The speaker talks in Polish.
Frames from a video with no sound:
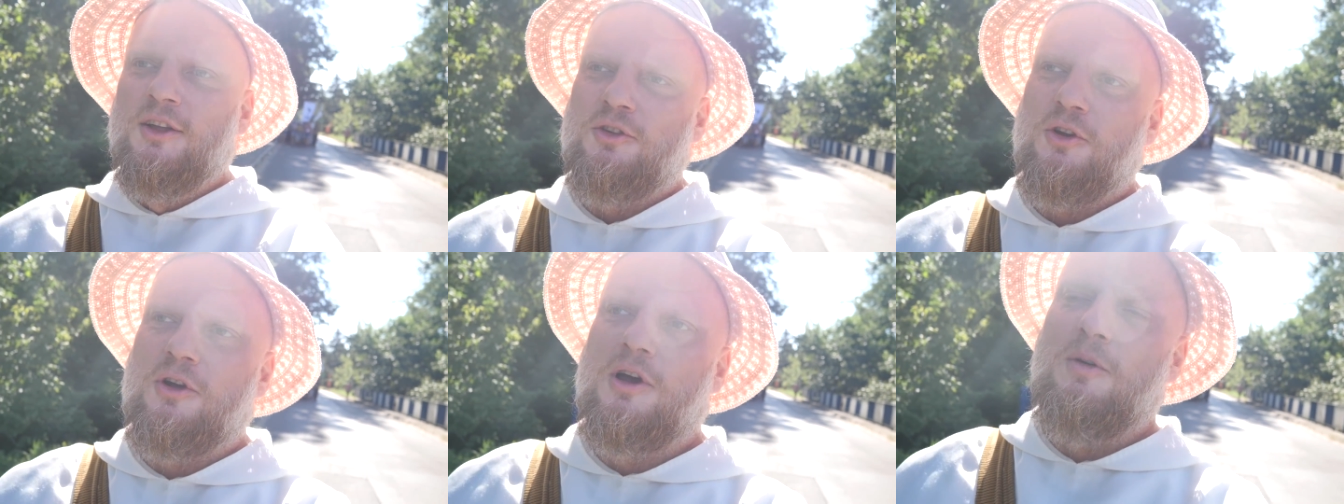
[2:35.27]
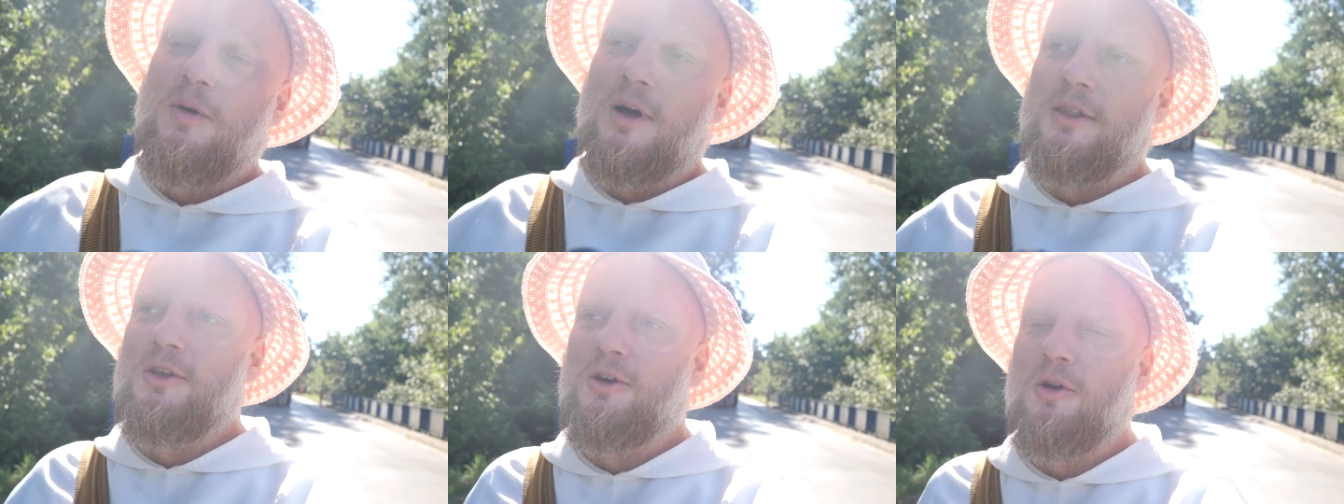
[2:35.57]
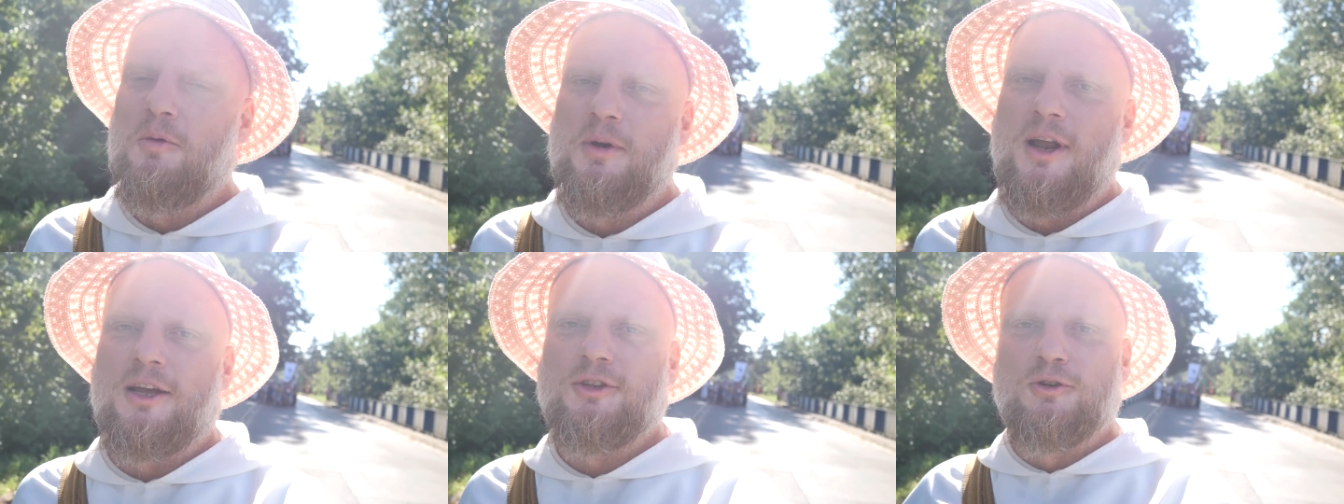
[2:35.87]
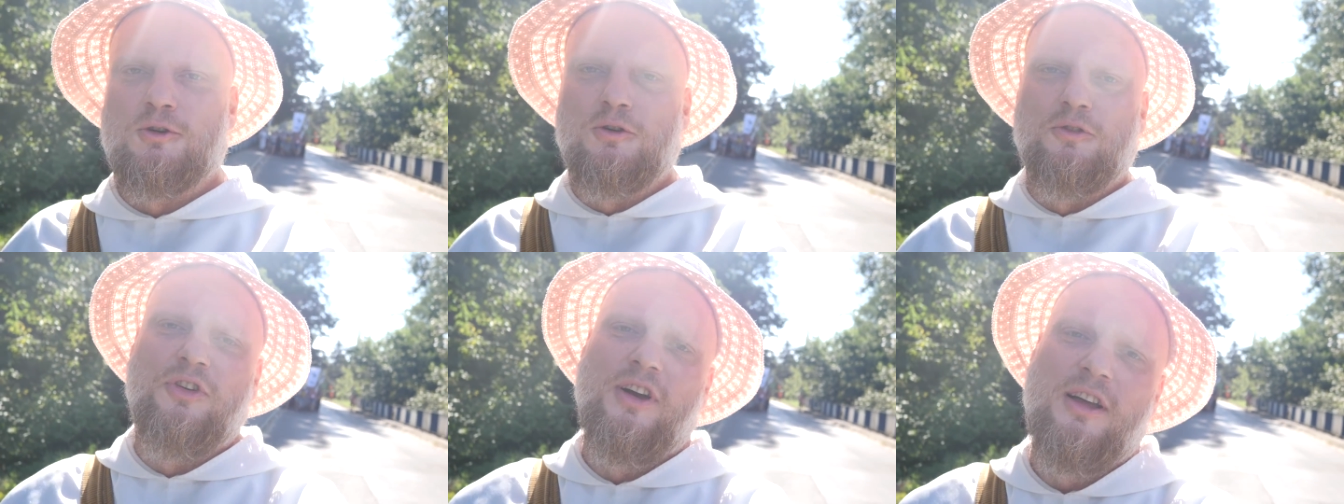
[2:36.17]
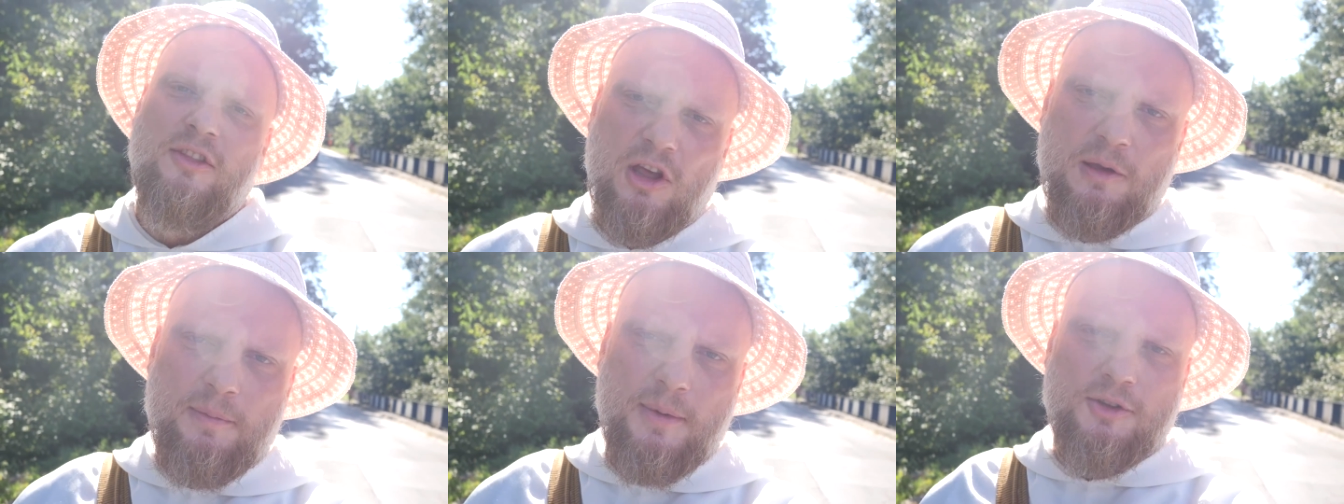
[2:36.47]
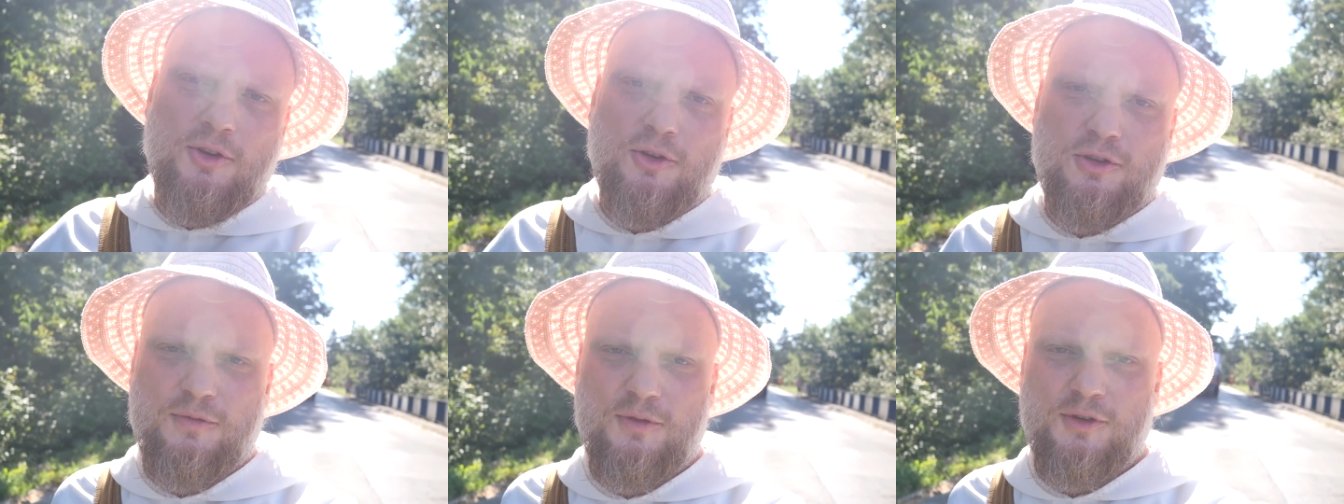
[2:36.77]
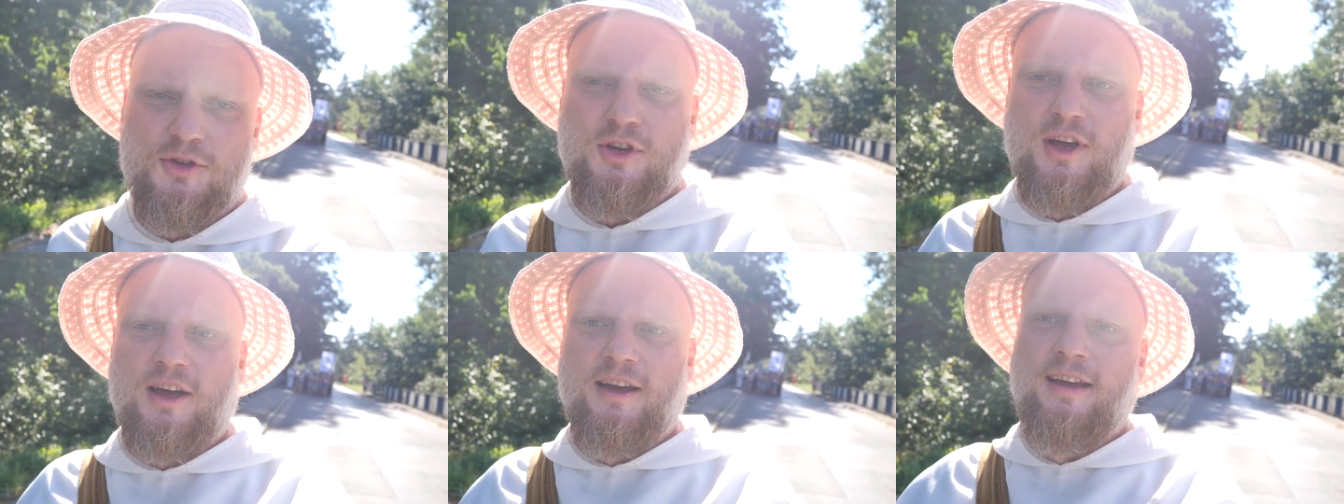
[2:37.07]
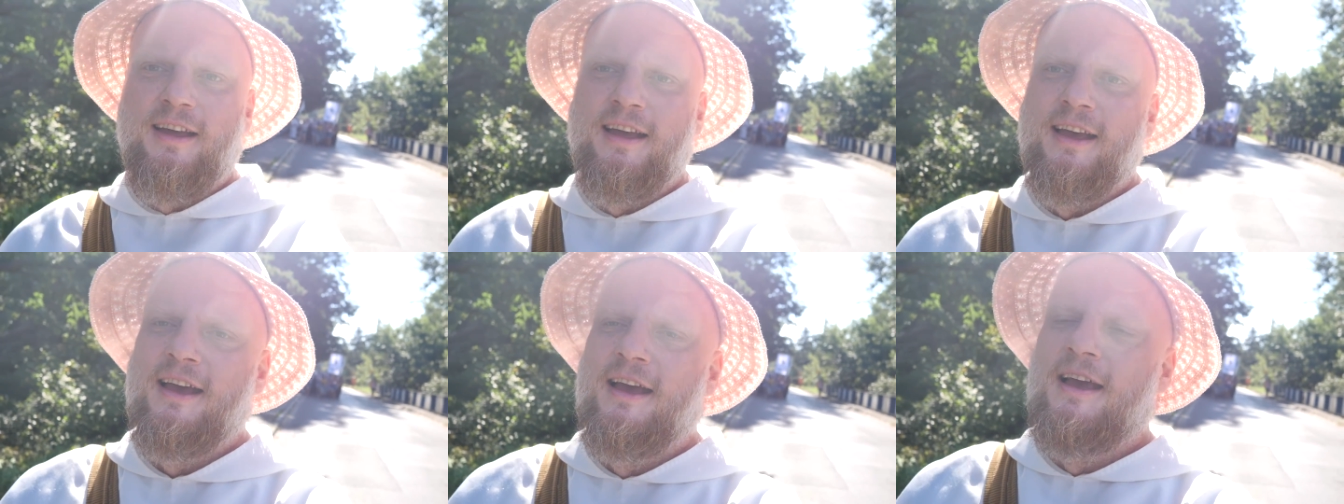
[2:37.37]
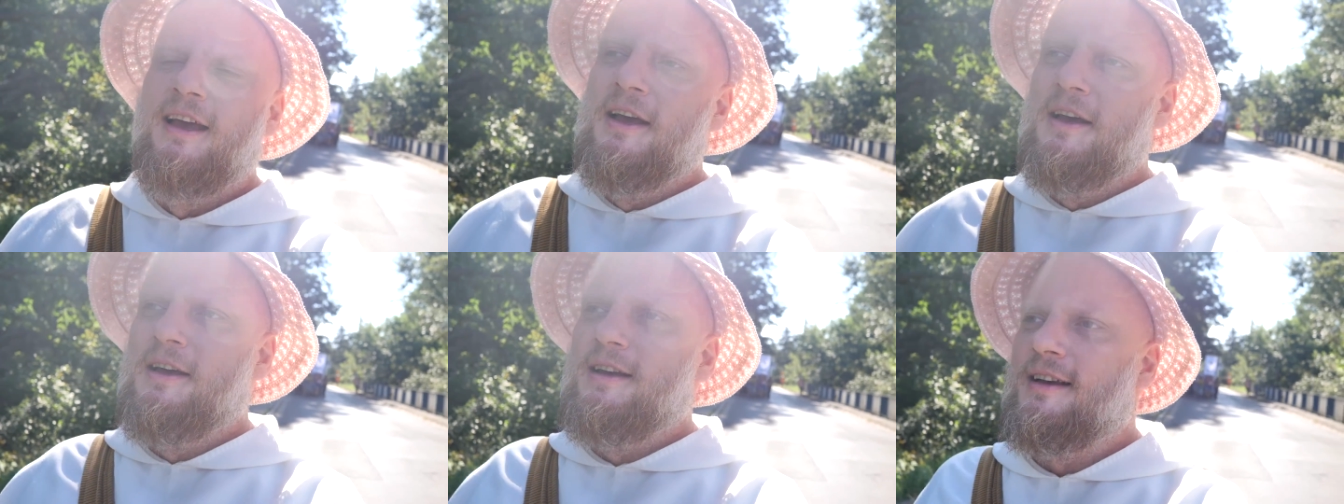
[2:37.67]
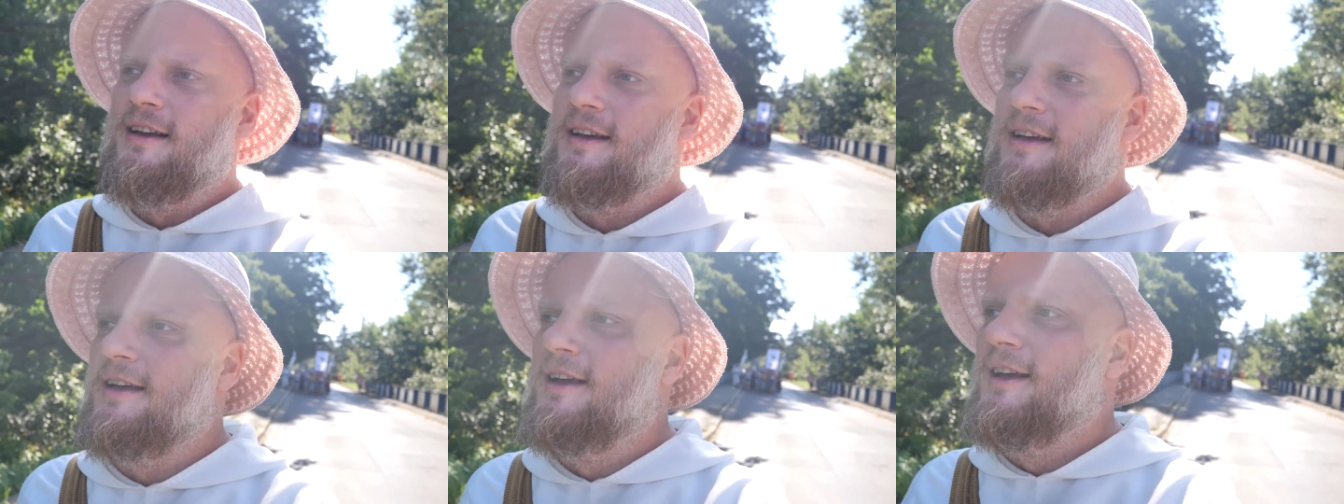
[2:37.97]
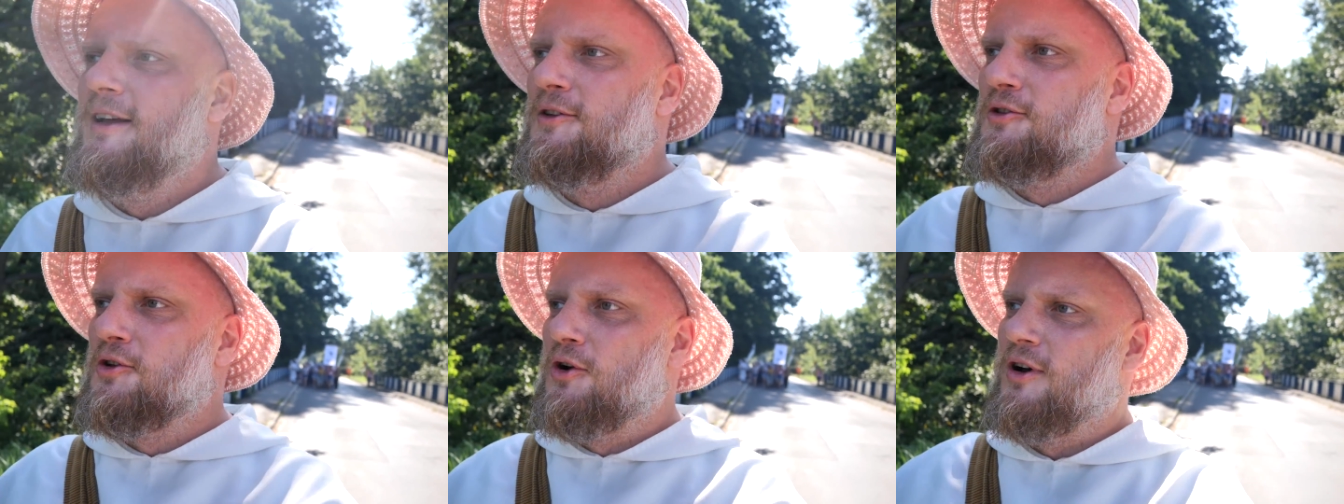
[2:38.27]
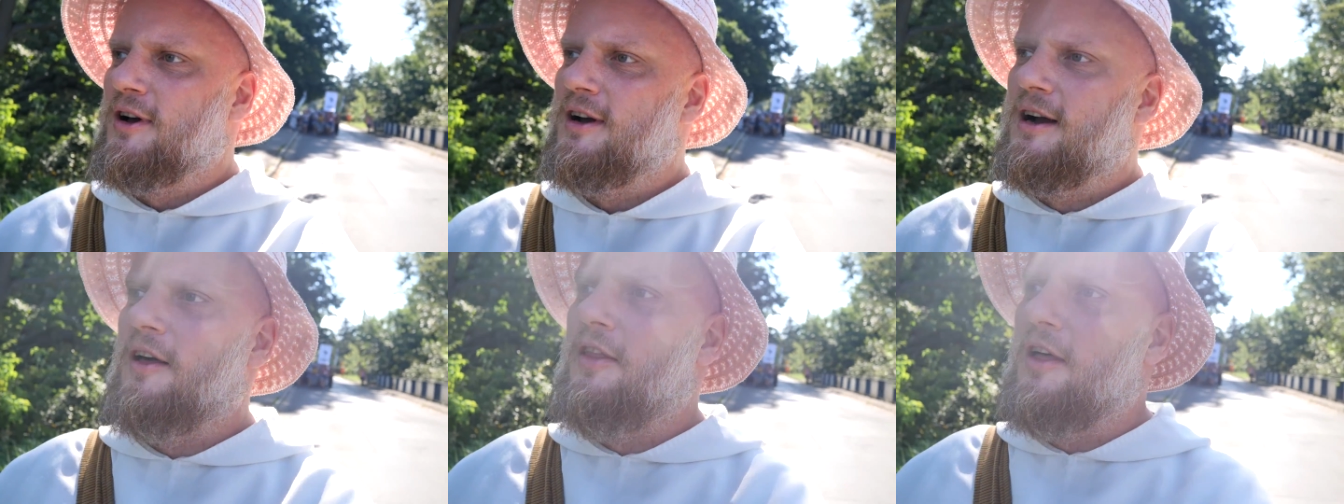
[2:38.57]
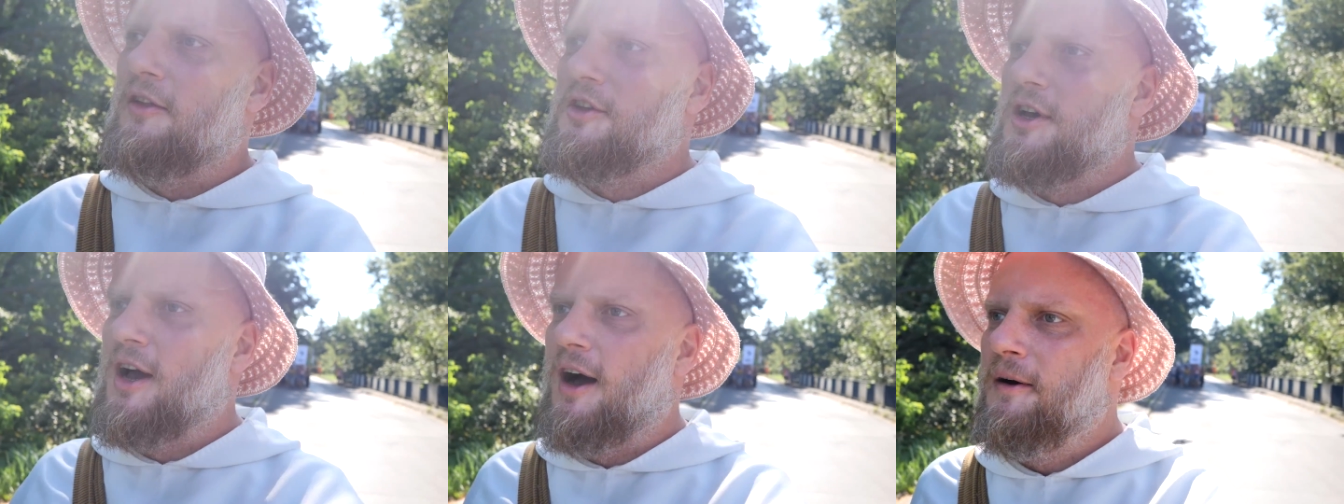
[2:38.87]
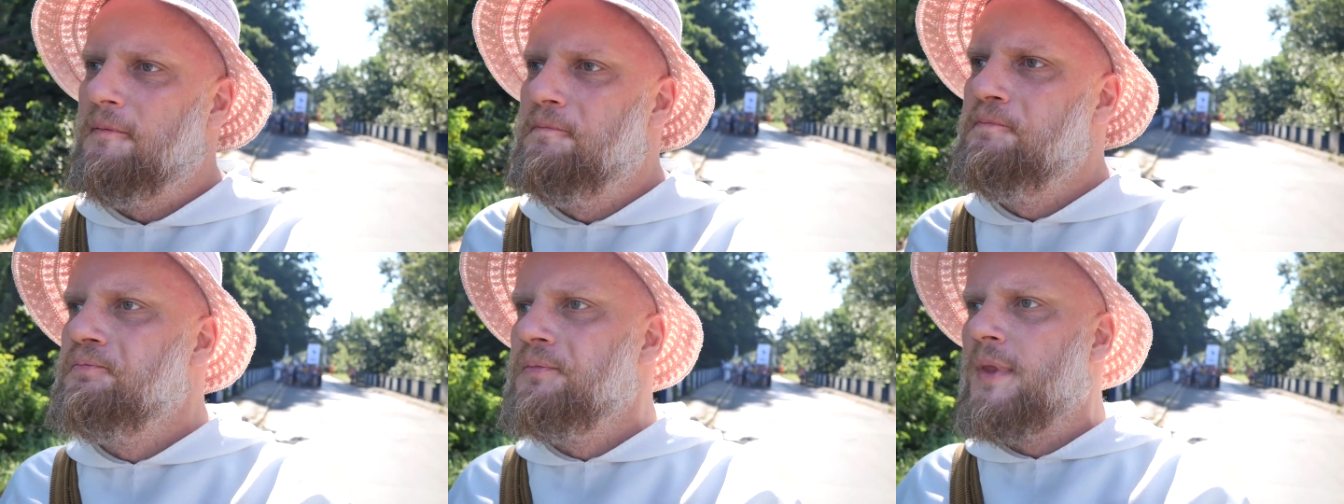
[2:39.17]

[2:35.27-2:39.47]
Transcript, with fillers: trochę ładnych obrazków, no i będzie oczywiście y, trochę gadanka.